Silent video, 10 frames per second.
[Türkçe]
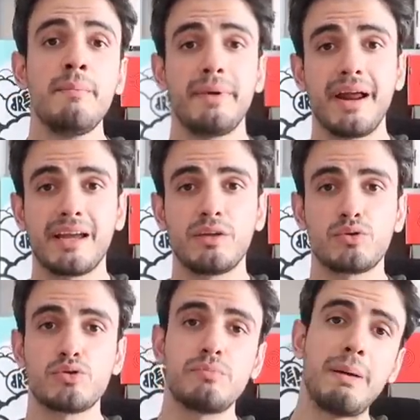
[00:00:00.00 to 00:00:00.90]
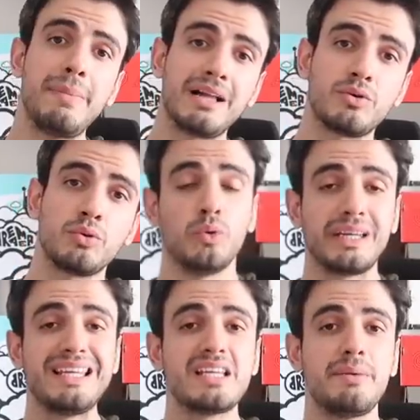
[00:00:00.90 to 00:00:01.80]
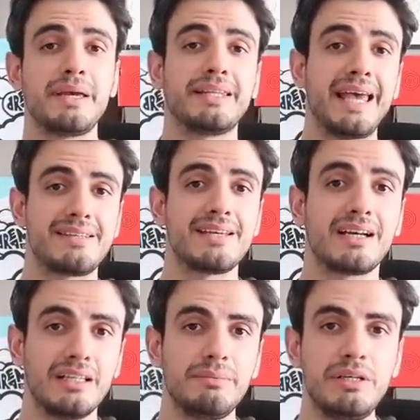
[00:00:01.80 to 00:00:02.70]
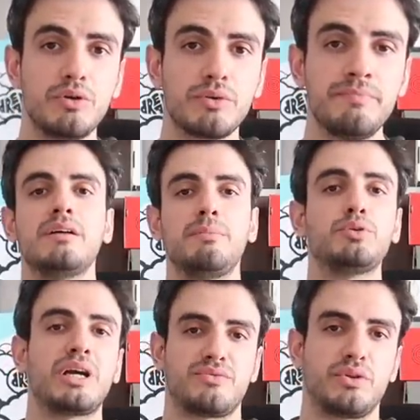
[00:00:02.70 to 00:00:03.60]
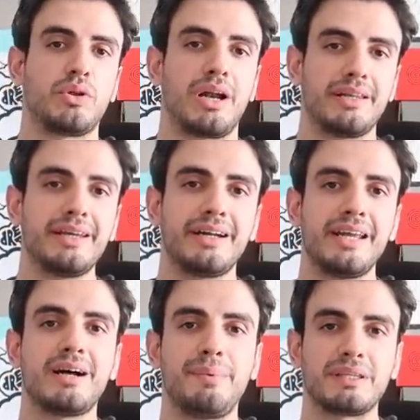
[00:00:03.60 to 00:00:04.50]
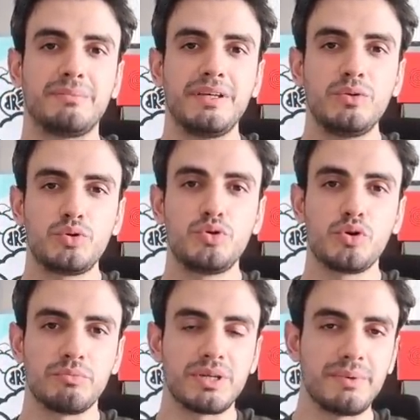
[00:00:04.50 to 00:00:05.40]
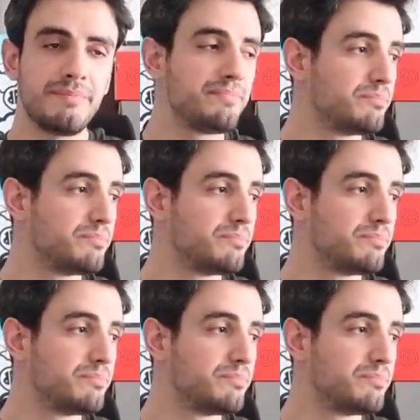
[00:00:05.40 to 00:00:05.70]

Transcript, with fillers: merak ediyorsunuz. Ben belki onları incelemekte eksik kalabiliyorum. Bu tarz videolarla da arayı kapatmayı düşünüyorum tabi.